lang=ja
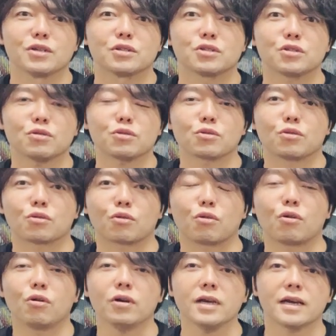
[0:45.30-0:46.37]
ちょっとこの
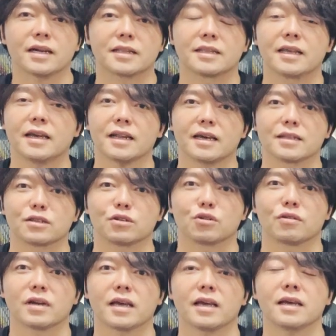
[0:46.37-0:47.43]
声が出ないっていう
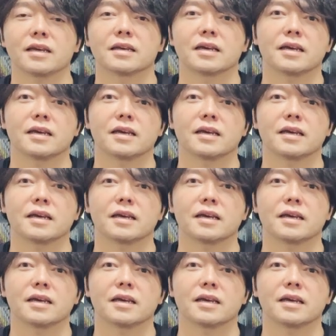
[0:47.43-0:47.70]
のはね、